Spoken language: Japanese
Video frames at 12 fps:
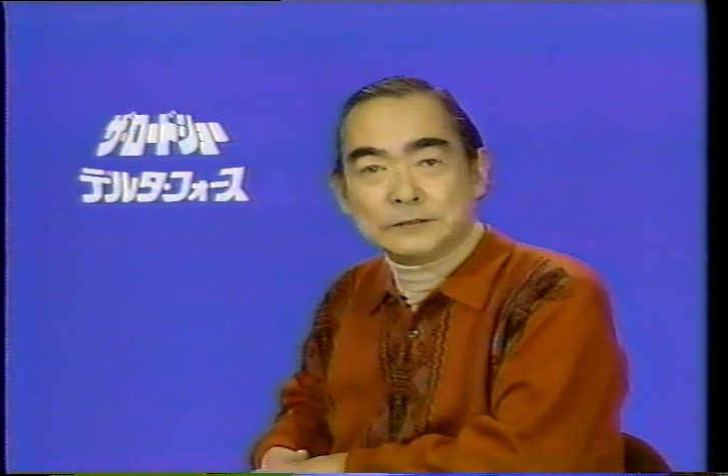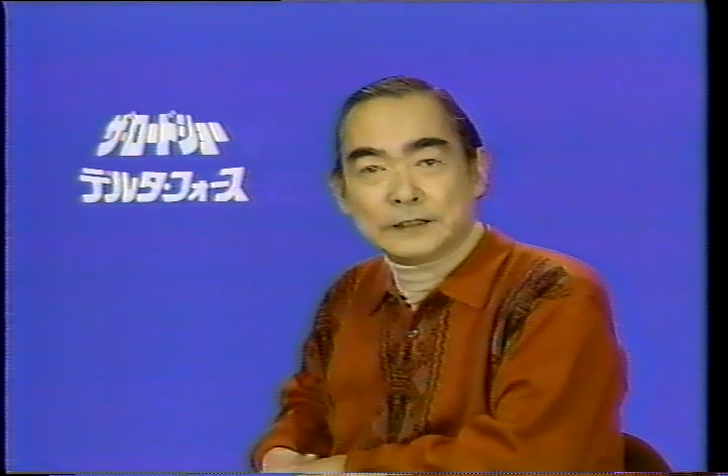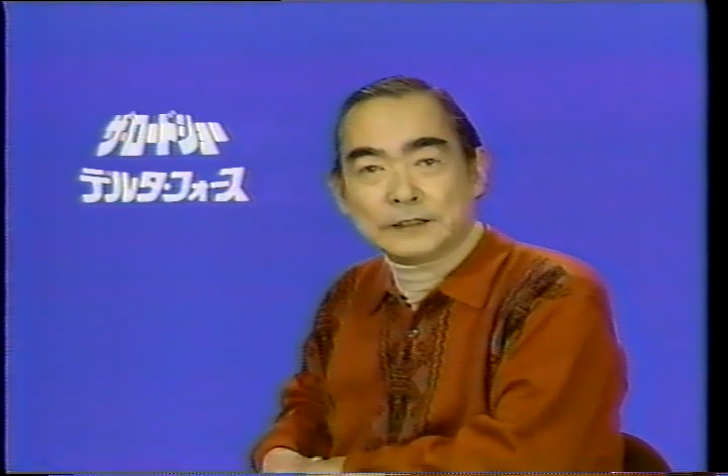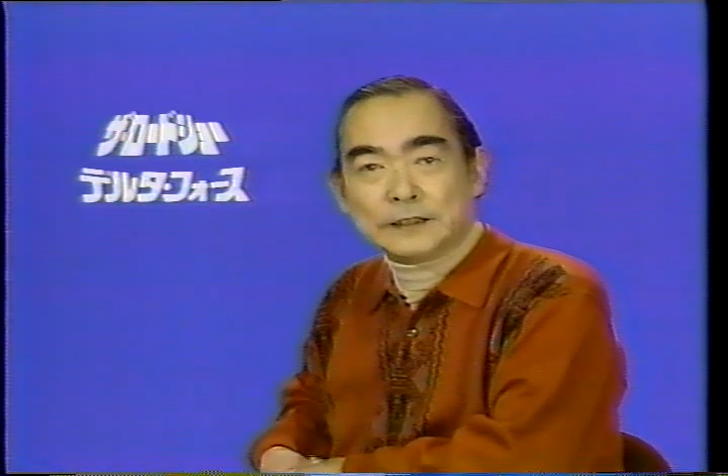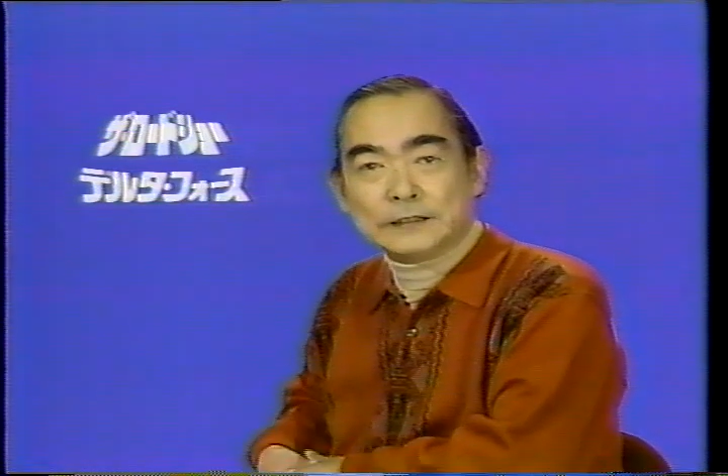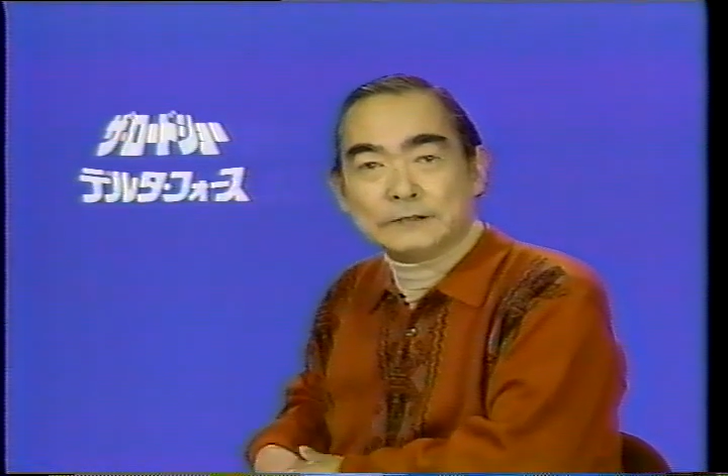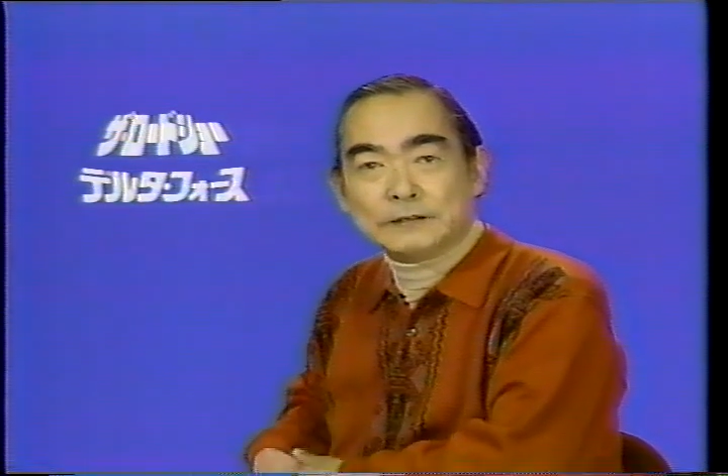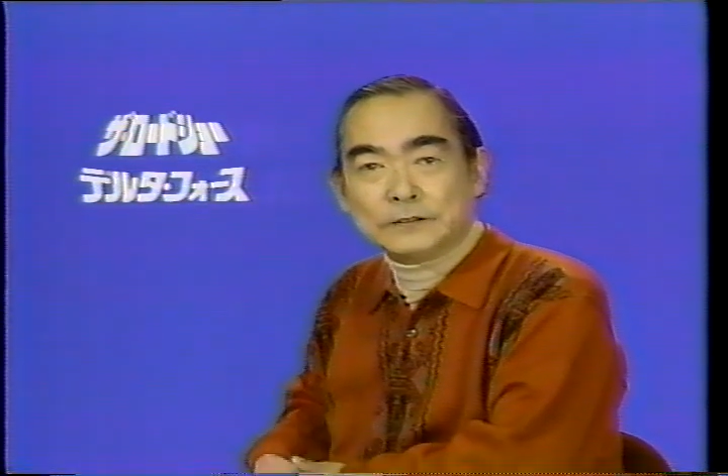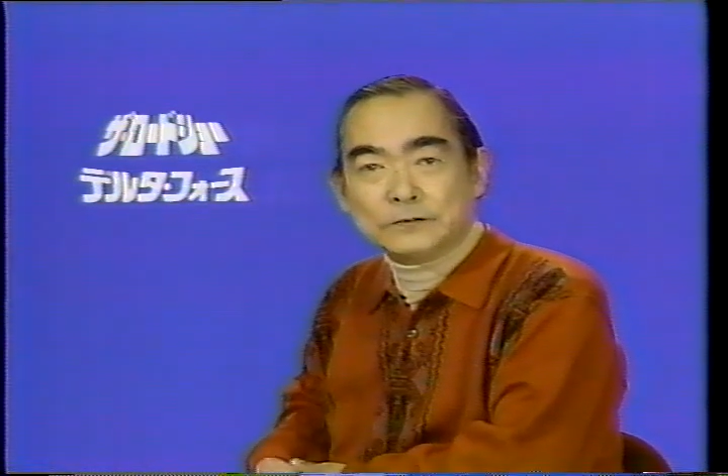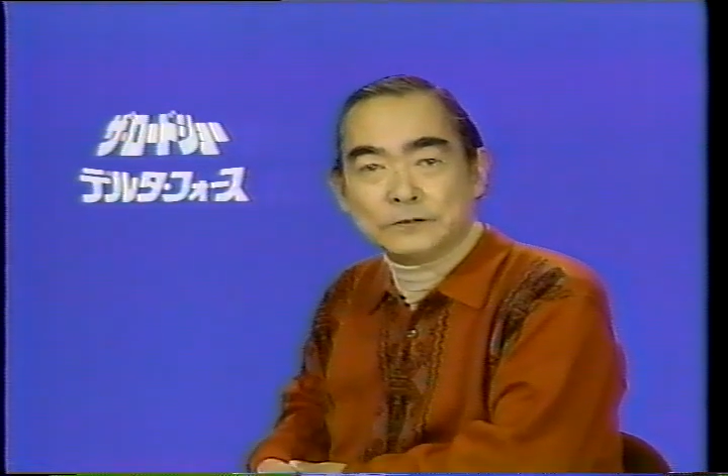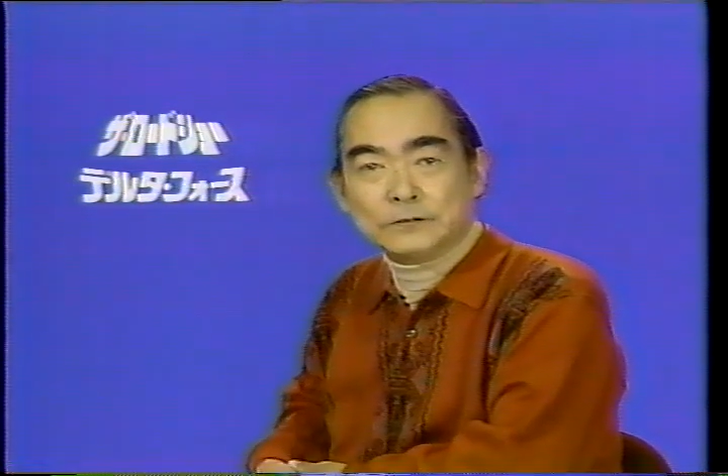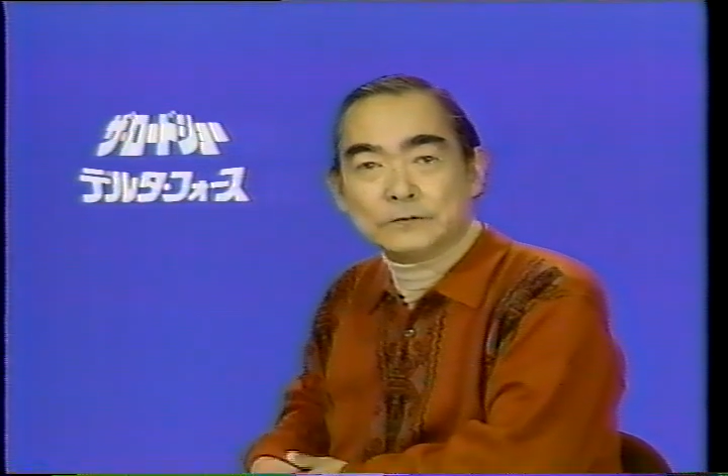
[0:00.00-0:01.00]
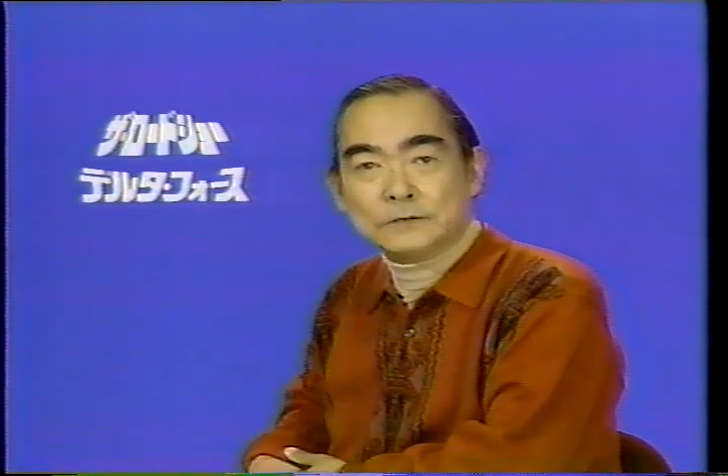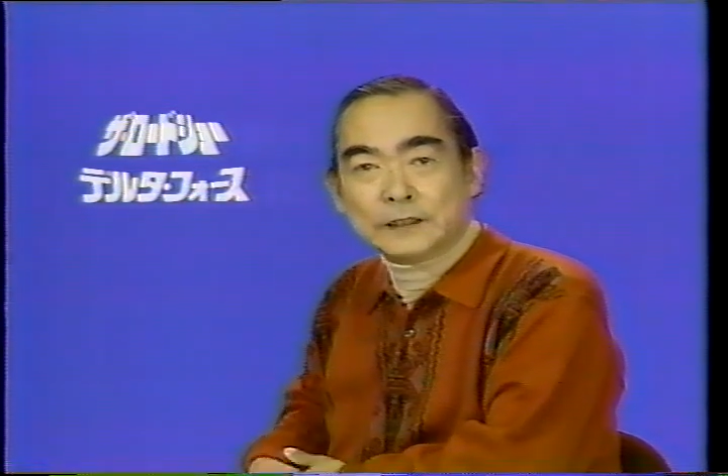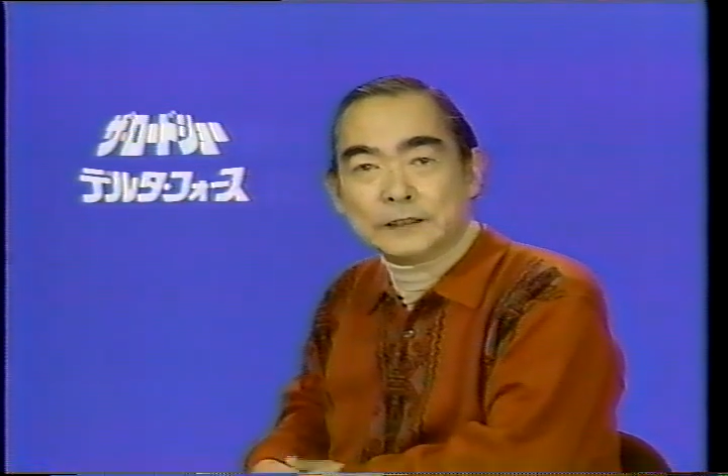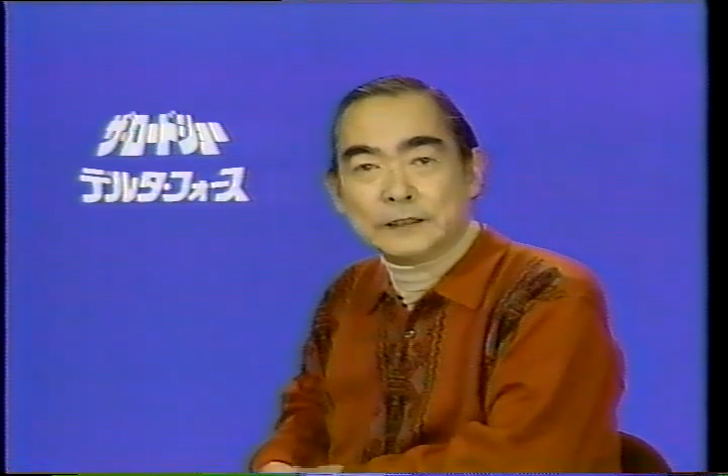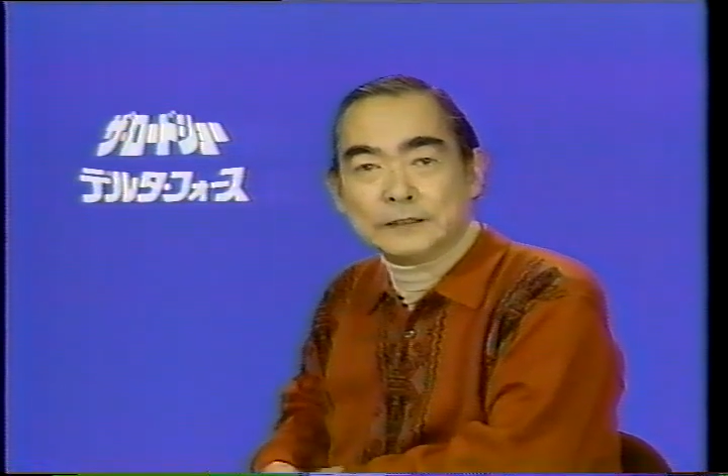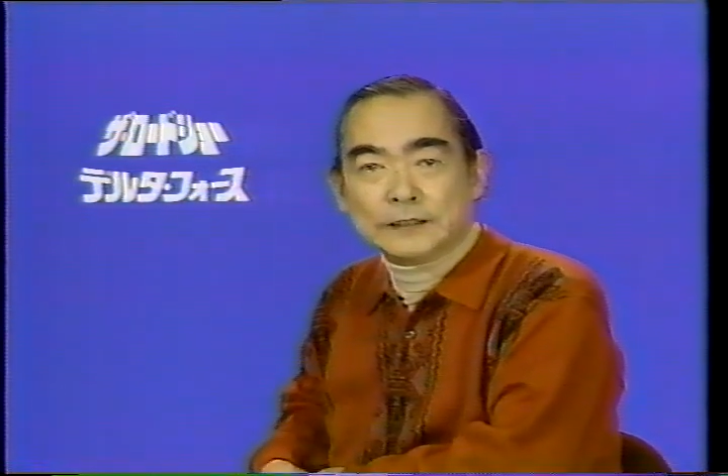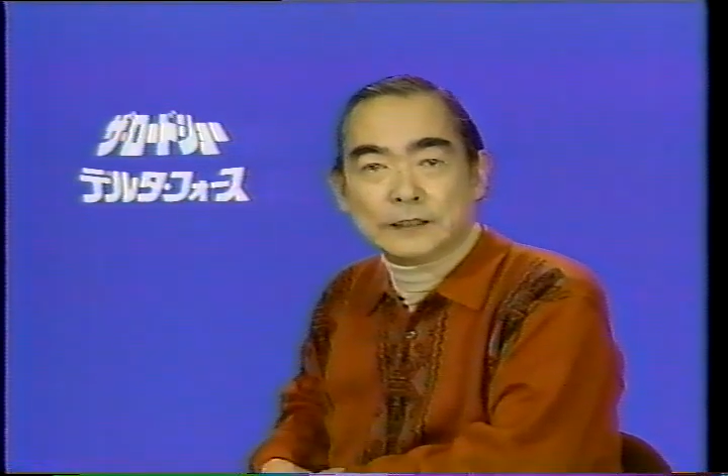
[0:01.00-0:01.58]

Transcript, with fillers: の世界ではいろいろこの過激